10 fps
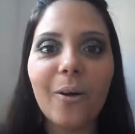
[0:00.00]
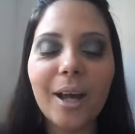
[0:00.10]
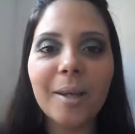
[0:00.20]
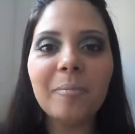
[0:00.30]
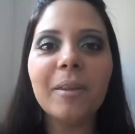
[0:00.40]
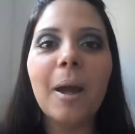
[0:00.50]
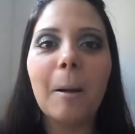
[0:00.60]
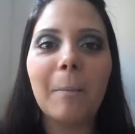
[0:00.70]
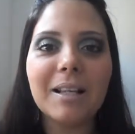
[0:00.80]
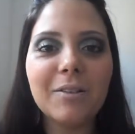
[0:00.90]
Oi,
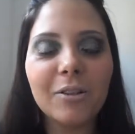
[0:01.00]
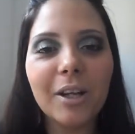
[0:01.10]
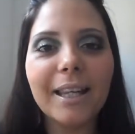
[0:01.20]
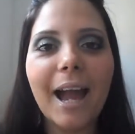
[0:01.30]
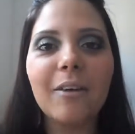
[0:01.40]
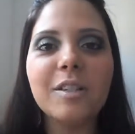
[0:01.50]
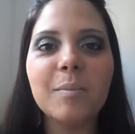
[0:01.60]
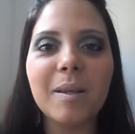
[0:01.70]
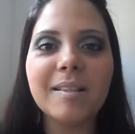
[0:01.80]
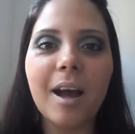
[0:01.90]
mais um tutorial de
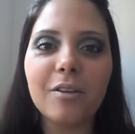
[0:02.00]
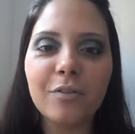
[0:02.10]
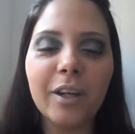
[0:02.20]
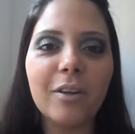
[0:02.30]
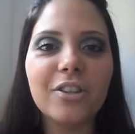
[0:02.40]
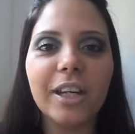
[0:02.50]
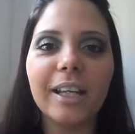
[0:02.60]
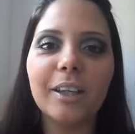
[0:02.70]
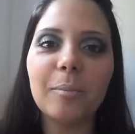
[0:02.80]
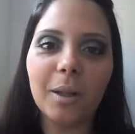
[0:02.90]
especial de final de ano
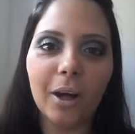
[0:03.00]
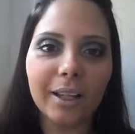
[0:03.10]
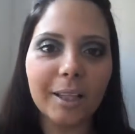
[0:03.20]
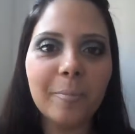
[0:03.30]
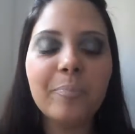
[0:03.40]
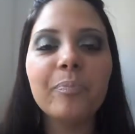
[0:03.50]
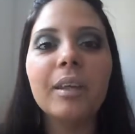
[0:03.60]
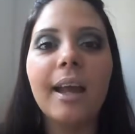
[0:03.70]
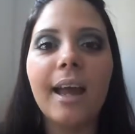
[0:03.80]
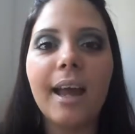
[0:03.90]
aqui do blog.
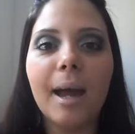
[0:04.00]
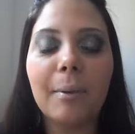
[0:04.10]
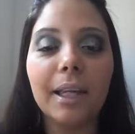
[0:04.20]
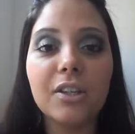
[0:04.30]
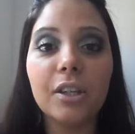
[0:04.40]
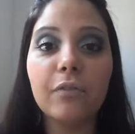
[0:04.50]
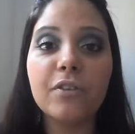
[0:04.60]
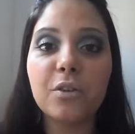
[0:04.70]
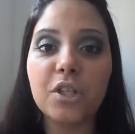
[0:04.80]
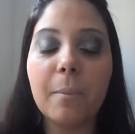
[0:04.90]
É, a maquiagem que eu
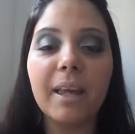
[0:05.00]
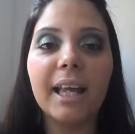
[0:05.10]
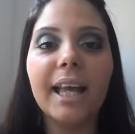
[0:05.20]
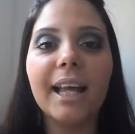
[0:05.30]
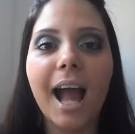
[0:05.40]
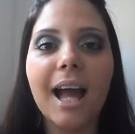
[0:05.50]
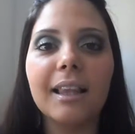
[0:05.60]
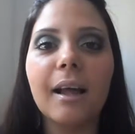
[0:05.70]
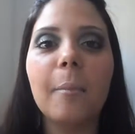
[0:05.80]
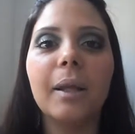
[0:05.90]
fiz hoje é bem
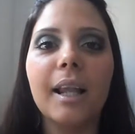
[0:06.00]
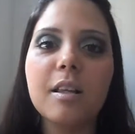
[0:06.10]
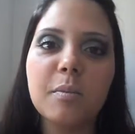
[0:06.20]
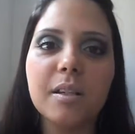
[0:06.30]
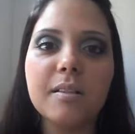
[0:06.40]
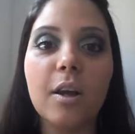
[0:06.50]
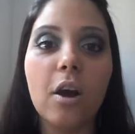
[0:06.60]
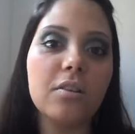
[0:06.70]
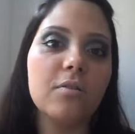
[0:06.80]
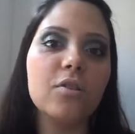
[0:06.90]
carregada, para aquelas meninas que
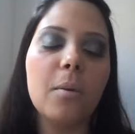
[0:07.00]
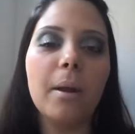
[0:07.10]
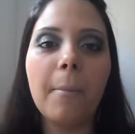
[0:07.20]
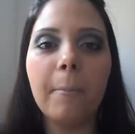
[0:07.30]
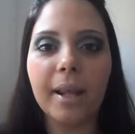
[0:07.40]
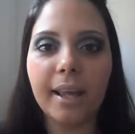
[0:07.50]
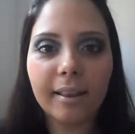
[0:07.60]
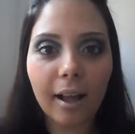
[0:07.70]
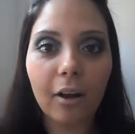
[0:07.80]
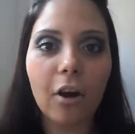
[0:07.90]
gostam de sombra
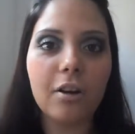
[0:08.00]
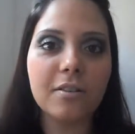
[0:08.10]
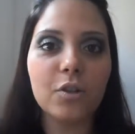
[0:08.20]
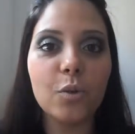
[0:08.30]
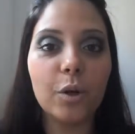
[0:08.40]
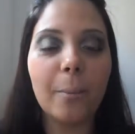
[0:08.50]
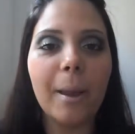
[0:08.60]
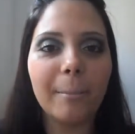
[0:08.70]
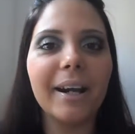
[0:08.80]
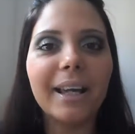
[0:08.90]
preta, gostam de olho
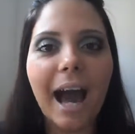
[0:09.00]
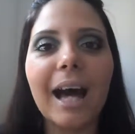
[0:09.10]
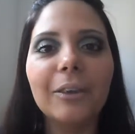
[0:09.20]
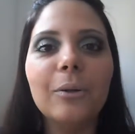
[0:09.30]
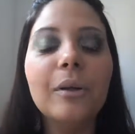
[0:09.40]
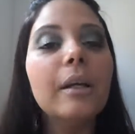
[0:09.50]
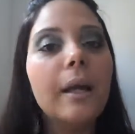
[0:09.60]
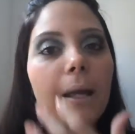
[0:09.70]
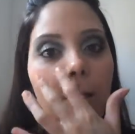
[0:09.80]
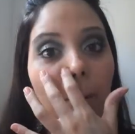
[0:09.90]
bem marcado
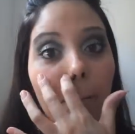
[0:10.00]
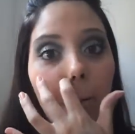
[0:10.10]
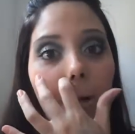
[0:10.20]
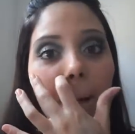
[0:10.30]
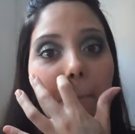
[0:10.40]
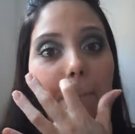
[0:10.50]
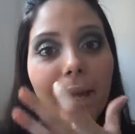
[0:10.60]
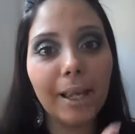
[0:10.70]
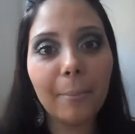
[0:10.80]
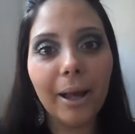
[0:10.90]
e uma boca
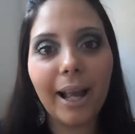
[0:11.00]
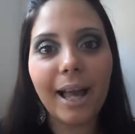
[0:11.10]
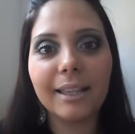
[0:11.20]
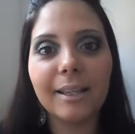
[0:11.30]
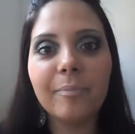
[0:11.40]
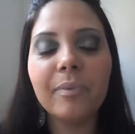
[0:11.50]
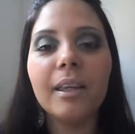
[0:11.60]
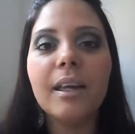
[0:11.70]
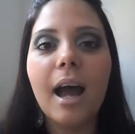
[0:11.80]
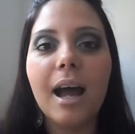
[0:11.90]
bem apagada.
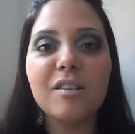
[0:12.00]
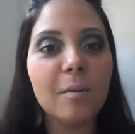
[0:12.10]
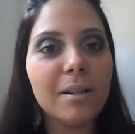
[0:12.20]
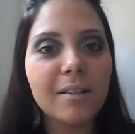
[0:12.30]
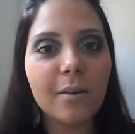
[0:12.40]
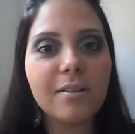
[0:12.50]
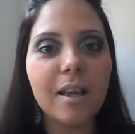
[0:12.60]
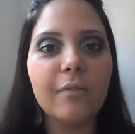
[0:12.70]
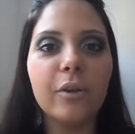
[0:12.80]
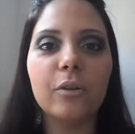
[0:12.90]
As sombras que eu
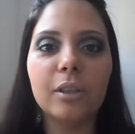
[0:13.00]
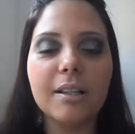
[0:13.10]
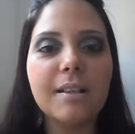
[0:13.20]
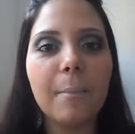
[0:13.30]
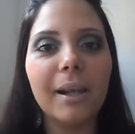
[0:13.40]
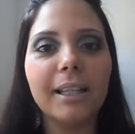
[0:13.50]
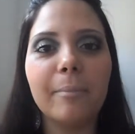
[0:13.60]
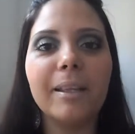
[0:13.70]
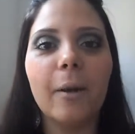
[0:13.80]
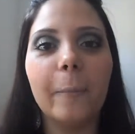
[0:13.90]
usei foram todas da paleta
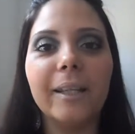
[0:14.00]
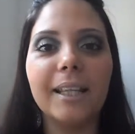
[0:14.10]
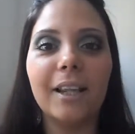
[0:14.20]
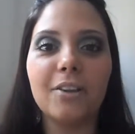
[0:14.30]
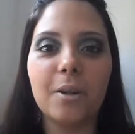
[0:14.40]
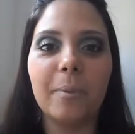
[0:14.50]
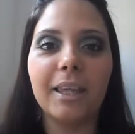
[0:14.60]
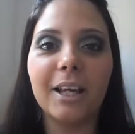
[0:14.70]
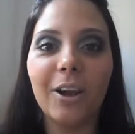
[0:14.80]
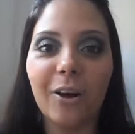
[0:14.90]
Metal Mania da loja
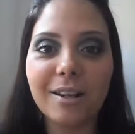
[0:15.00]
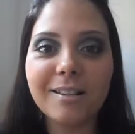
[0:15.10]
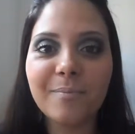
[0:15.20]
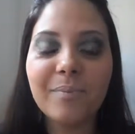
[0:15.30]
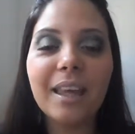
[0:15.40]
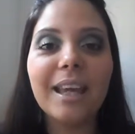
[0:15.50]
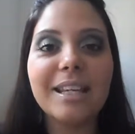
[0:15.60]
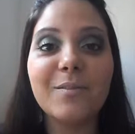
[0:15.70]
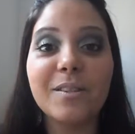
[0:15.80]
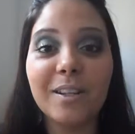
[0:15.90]
Pink Gloss.
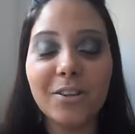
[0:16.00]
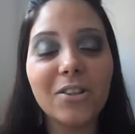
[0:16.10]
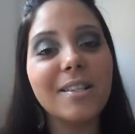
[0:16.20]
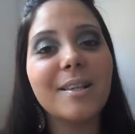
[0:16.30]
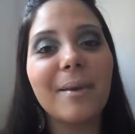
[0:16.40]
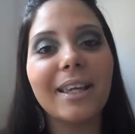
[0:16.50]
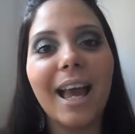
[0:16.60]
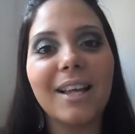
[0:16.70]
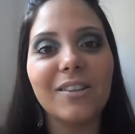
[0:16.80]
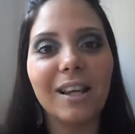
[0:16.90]
E se você gostou dessa
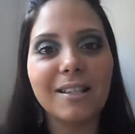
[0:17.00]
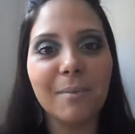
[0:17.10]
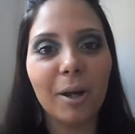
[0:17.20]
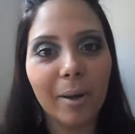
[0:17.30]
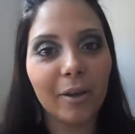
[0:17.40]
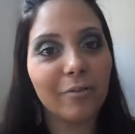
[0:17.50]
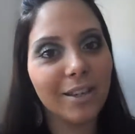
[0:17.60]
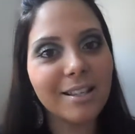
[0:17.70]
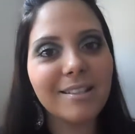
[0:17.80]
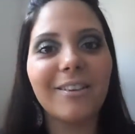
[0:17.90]
maquiagem quer saber como é que eu
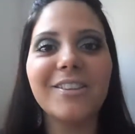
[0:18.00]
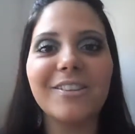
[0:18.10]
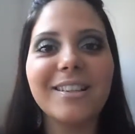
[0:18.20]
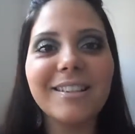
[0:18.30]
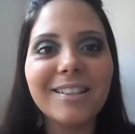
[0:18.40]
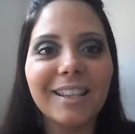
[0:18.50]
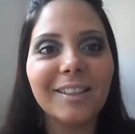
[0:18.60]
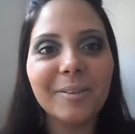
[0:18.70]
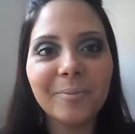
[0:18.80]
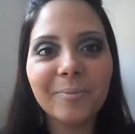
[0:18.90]
fiz, continue
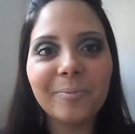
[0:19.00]
assistindo.